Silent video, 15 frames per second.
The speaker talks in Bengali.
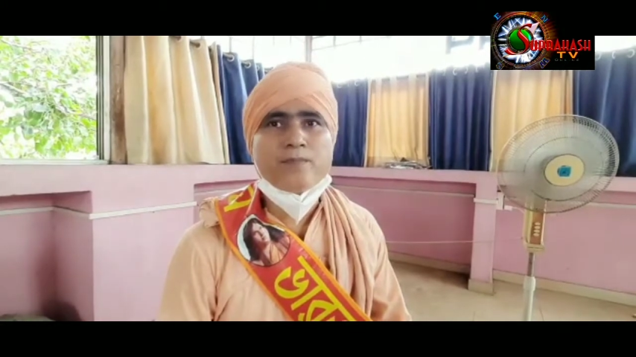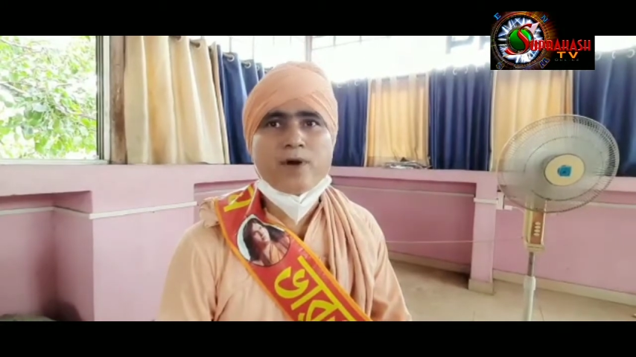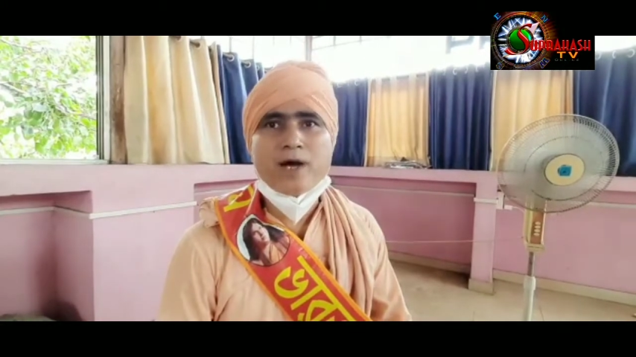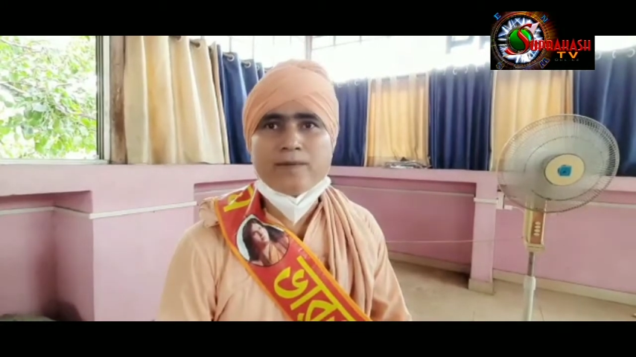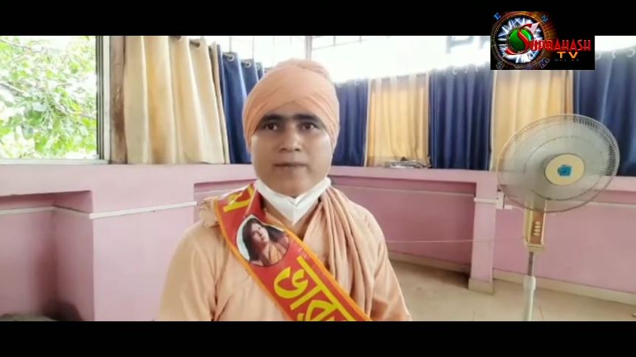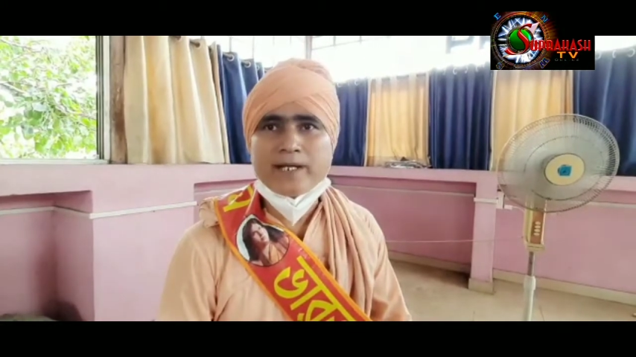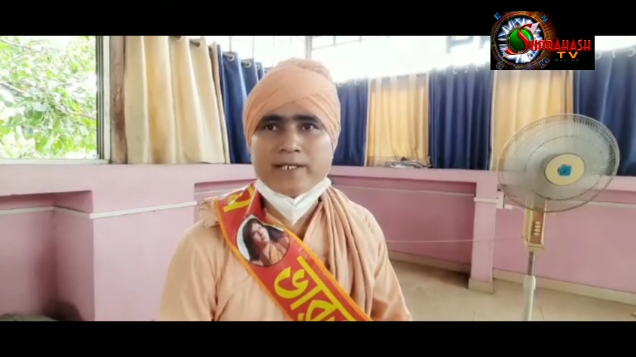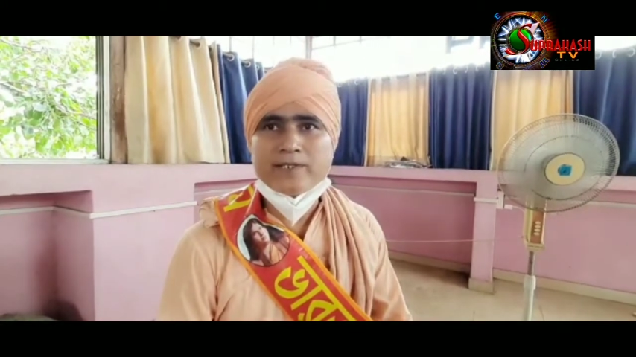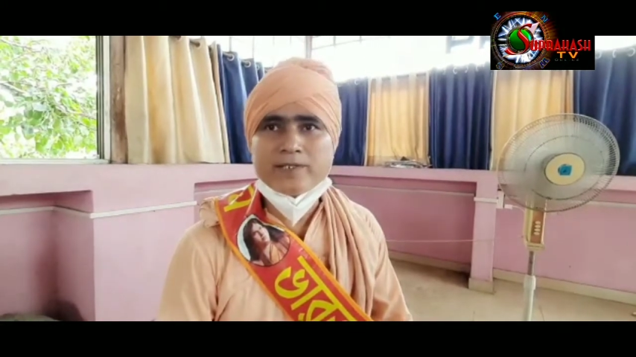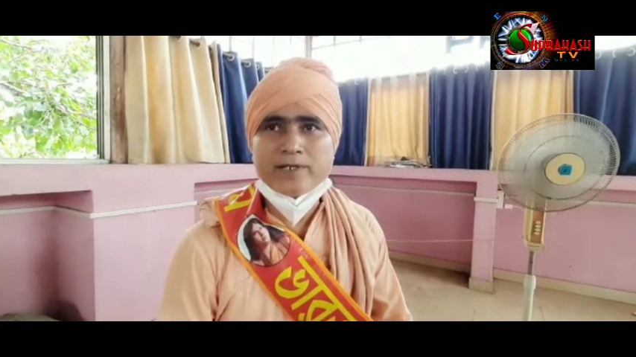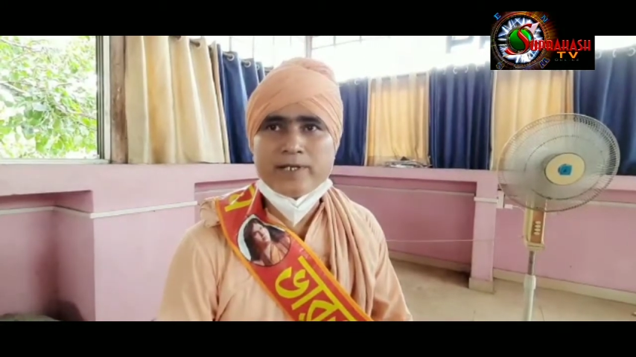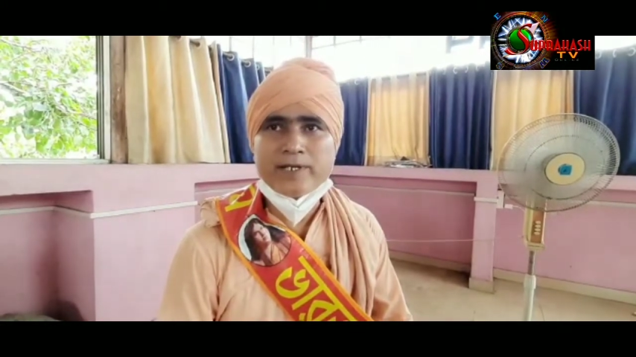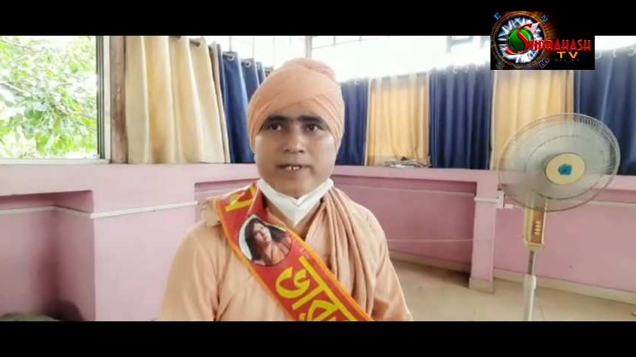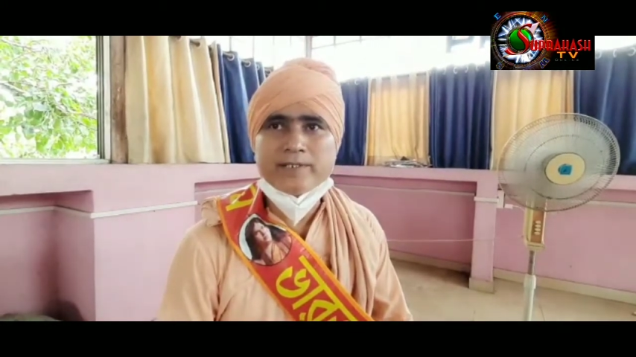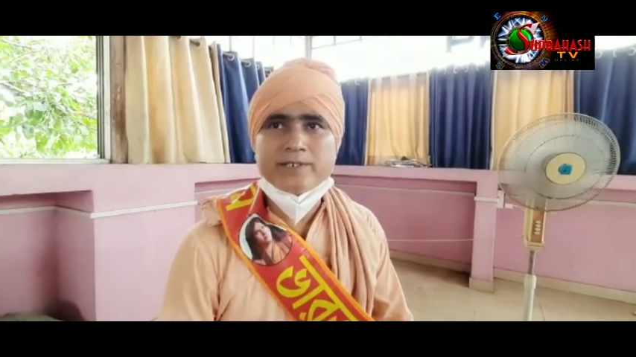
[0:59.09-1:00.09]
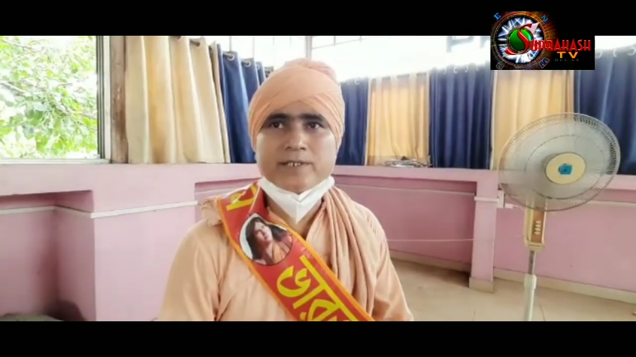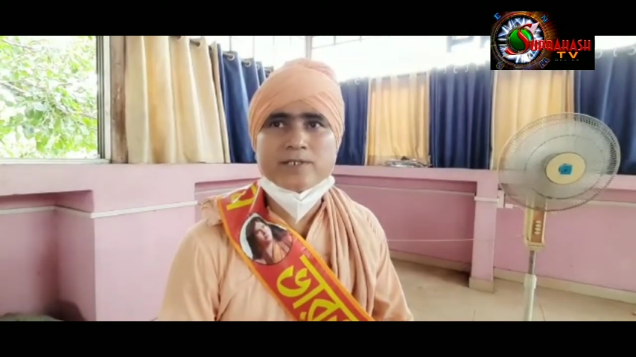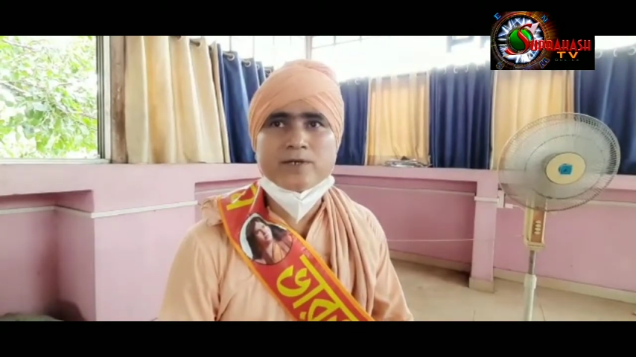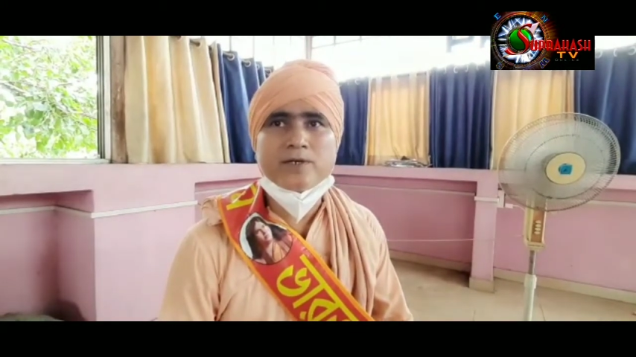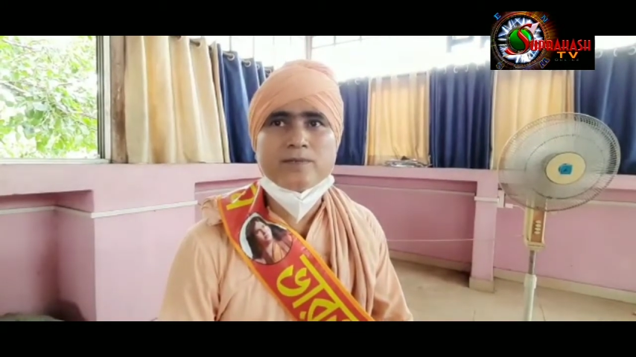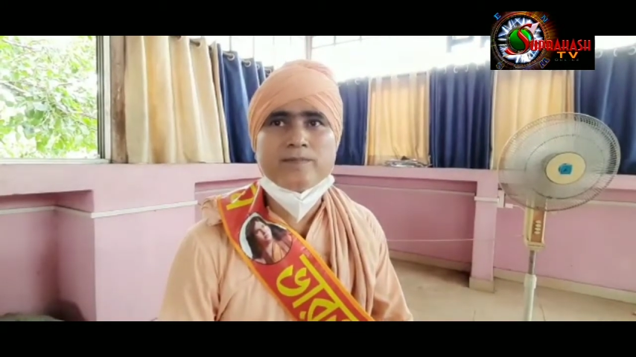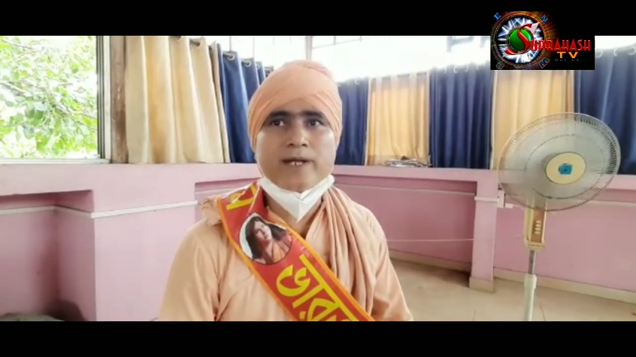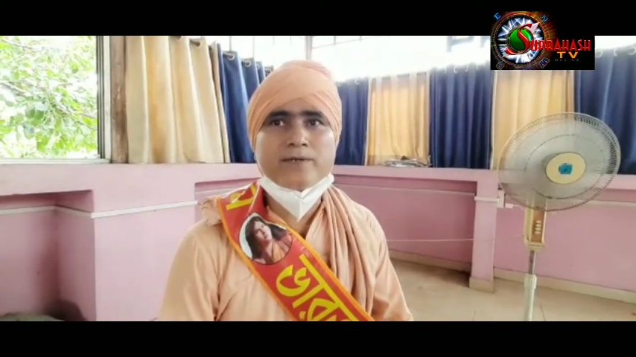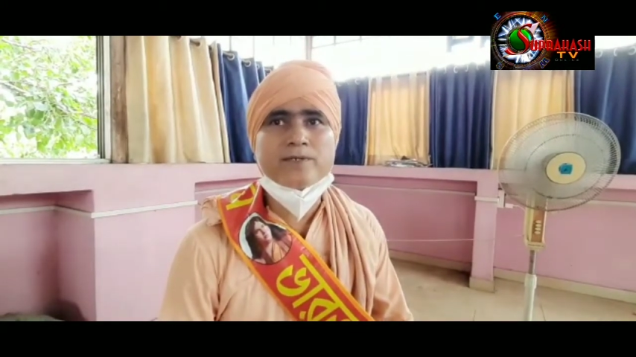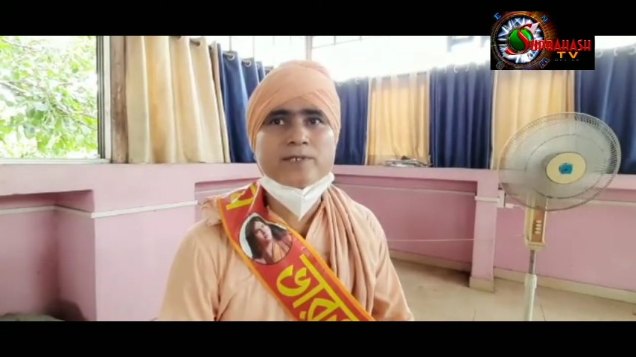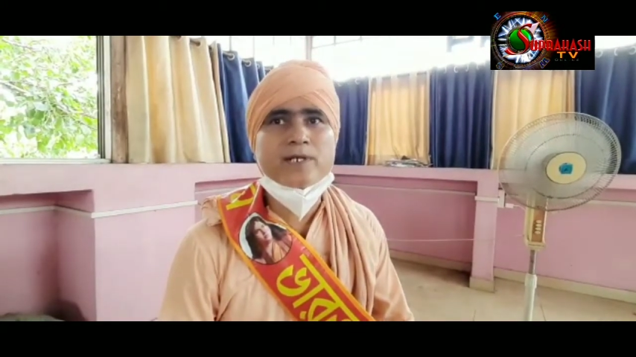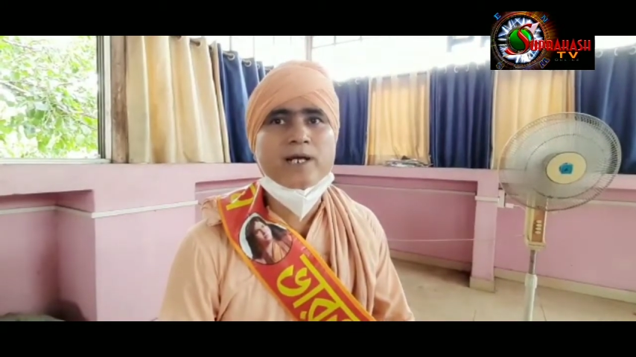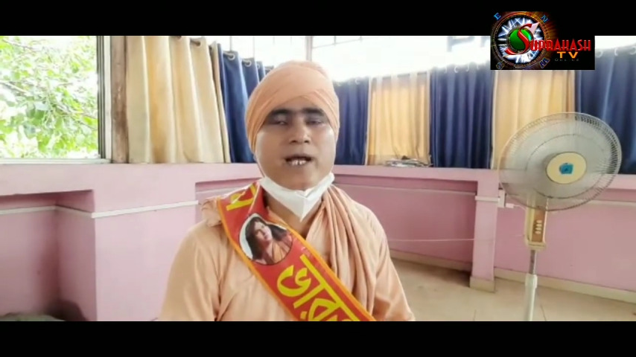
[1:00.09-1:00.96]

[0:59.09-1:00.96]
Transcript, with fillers: মহামারীর জন্য যে সকল মানুষ